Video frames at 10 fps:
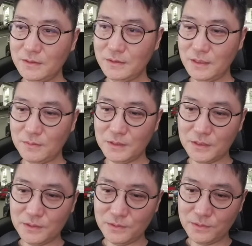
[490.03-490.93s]
で
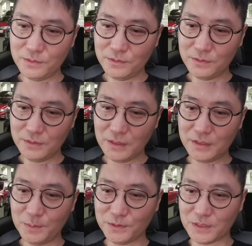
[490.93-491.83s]
私の、ね、
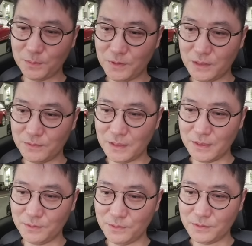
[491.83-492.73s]
シビックタイプ R は
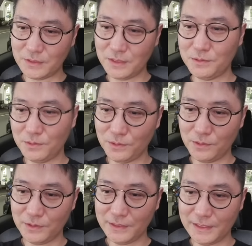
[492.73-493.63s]
あの最初
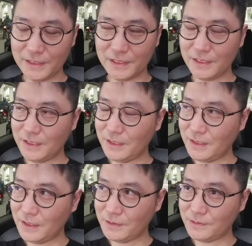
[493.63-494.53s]
の
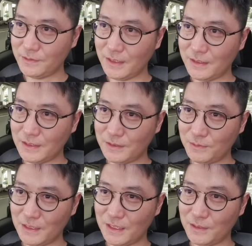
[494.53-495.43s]
1SA な
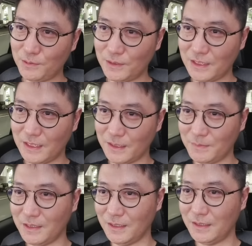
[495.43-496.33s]
ほにゃららほにゃらら
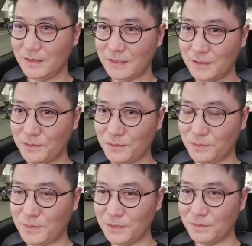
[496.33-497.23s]
みたいな最初
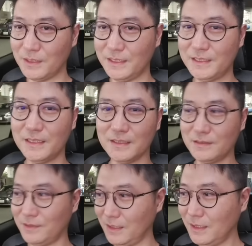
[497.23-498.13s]
の番号が1なんで
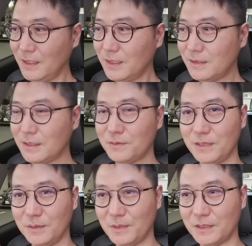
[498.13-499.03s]
すよねなの
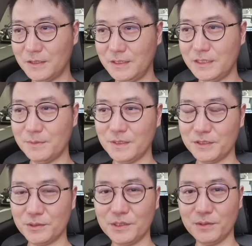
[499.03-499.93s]
で、まあ、一番
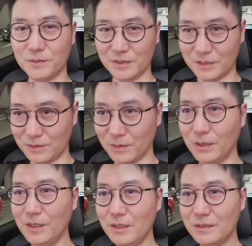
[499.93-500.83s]
初期のモデルと
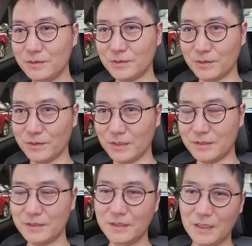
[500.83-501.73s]
いうことで
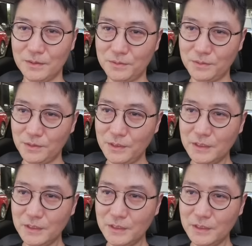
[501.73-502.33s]
すあの